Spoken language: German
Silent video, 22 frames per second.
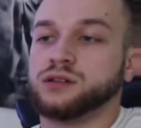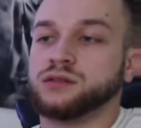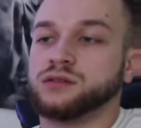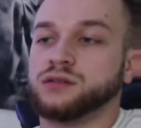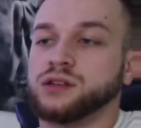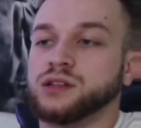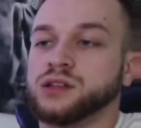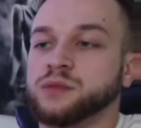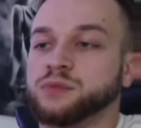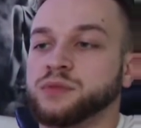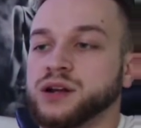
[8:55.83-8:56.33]

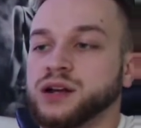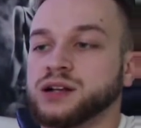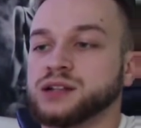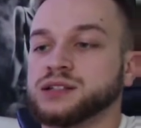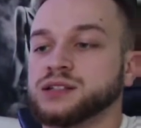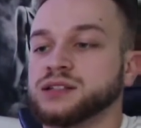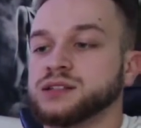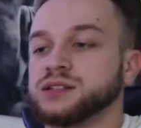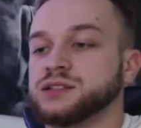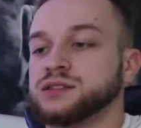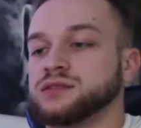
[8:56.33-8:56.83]
in der
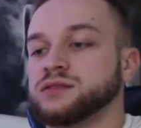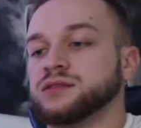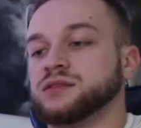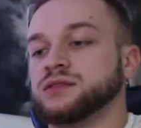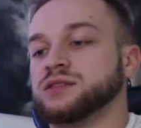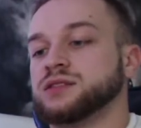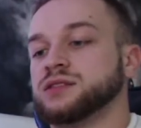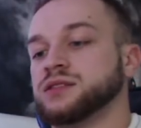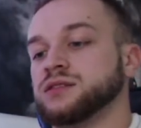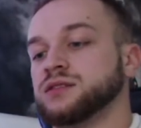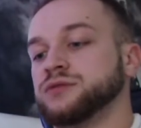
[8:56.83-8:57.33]
Praxis
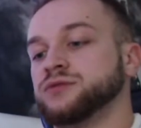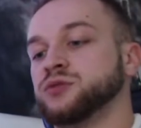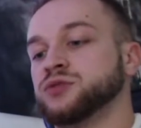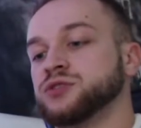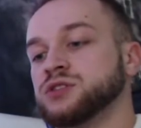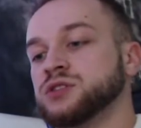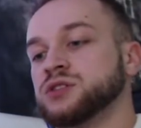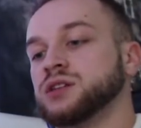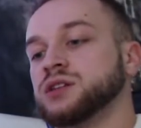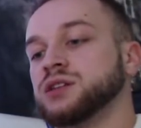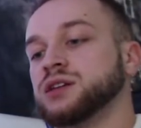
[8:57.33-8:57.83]
ist er,
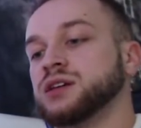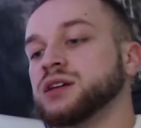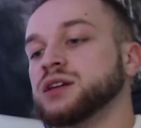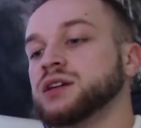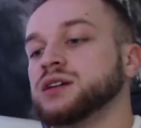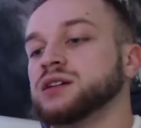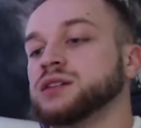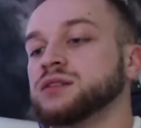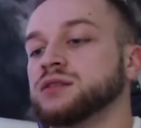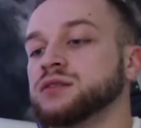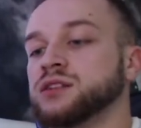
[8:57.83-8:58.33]
funktioniert er
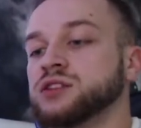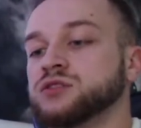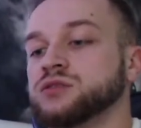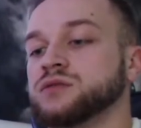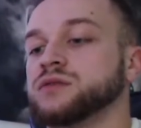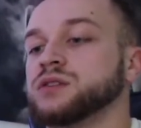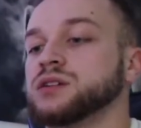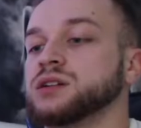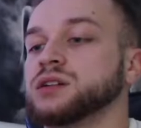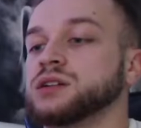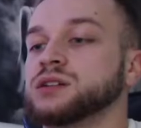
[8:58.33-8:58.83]
eher nicht so
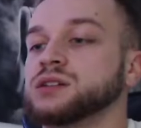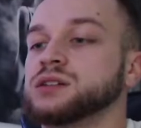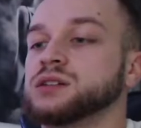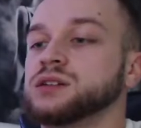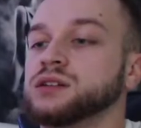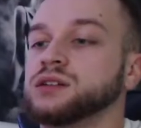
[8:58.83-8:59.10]
wirklich.